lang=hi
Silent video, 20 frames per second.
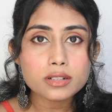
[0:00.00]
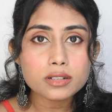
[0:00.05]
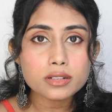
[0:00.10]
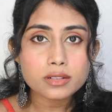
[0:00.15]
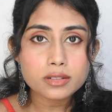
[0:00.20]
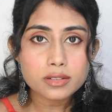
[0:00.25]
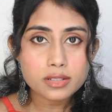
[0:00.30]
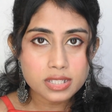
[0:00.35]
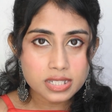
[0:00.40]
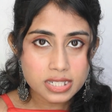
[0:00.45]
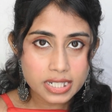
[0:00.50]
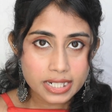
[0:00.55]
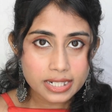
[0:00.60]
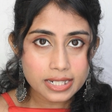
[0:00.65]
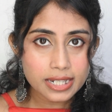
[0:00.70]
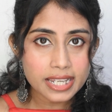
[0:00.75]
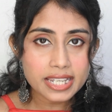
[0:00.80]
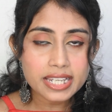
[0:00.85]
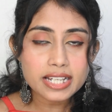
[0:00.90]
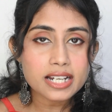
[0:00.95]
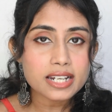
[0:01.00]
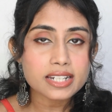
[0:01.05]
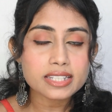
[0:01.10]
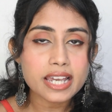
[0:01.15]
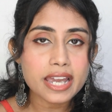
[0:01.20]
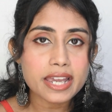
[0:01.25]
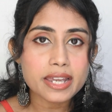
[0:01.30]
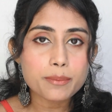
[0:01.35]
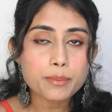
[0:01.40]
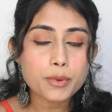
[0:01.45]
स्टिक नहीं करता है
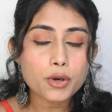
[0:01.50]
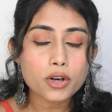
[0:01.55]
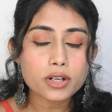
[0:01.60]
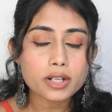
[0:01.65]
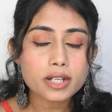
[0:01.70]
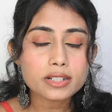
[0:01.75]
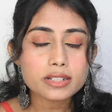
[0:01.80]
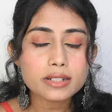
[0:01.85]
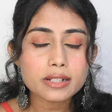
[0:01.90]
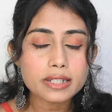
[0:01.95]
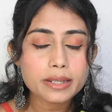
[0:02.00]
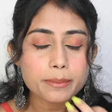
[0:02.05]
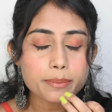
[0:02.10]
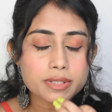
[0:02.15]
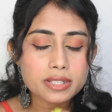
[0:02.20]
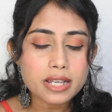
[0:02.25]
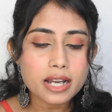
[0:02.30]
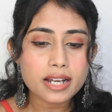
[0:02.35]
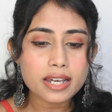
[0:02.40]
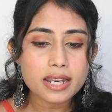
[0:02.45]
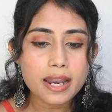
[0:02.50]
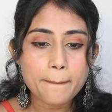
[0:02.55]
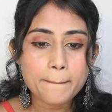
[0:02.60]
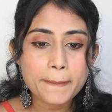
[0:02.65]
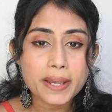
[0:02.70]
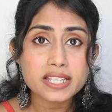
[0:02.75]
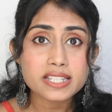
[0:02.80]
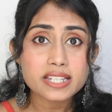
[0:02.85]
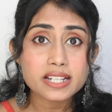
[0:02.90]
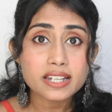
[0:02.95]
प्रोडक्ट लिप्स अगर आप ऐसे
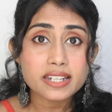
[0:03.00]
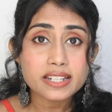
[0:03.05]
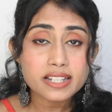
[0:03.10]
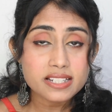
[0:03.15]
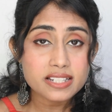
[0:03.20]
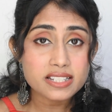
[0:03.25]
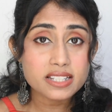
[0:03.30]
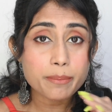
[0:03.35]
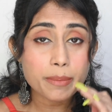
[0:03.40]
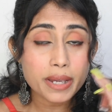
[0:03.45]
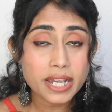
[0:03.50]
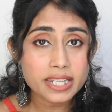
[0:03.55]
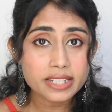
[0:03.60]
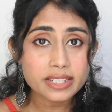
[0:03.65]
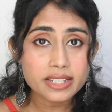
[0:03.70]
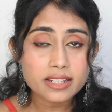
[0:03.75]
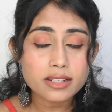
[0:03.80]
करेंगे जैसे पहले के लिप